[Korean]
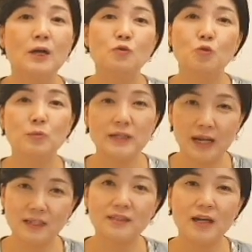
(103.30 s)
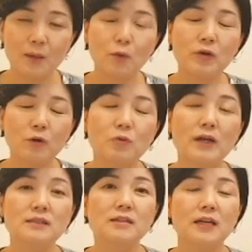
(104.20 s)
조금 이야기를 해보려고
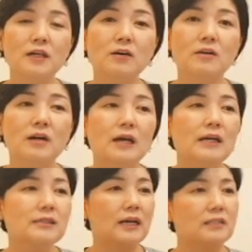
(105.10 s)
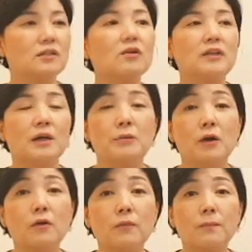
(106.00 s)
하는데요. 자,
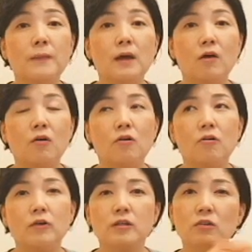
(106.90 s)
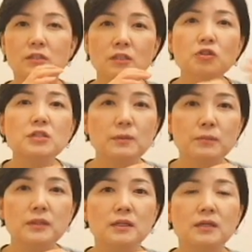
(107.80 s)
그렇다면, 어, 이런
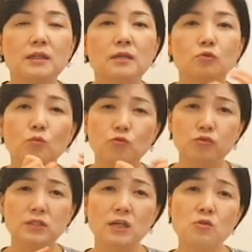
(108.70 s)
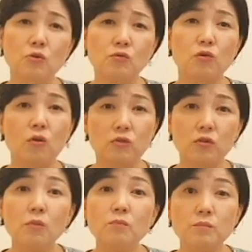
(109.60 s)
스킨십들이 좀 구체적으로
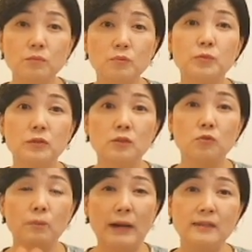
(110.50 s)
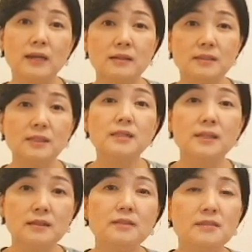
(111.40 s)
어떤 부분을 좀 발달을
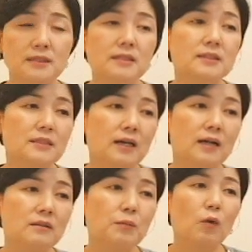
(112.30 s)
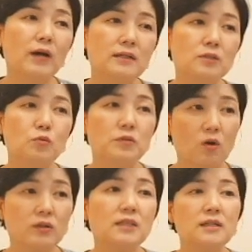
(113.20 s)
시키는지 제가 한몇 가지 좀
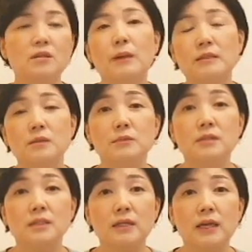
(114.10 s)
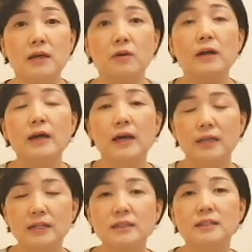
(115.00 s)
정리해서 말씀을 드릴게요.
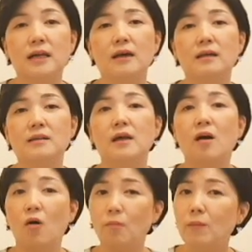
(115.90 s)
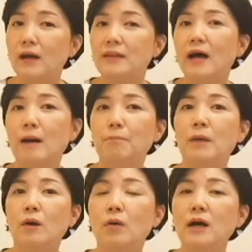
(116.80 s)
일단, 엄마나
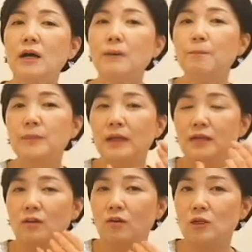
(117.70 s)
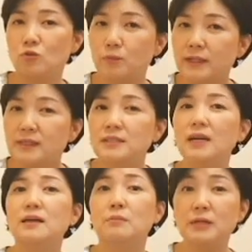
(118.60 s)
아빠와 이렇게 좀
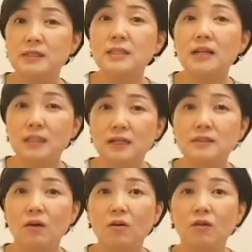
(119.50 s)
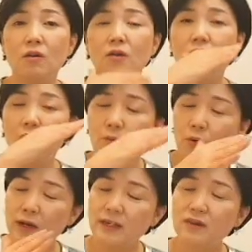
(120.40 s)
밀착, 밀착해서
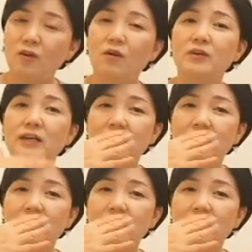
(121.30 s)
뭔가 이렇게 어떻게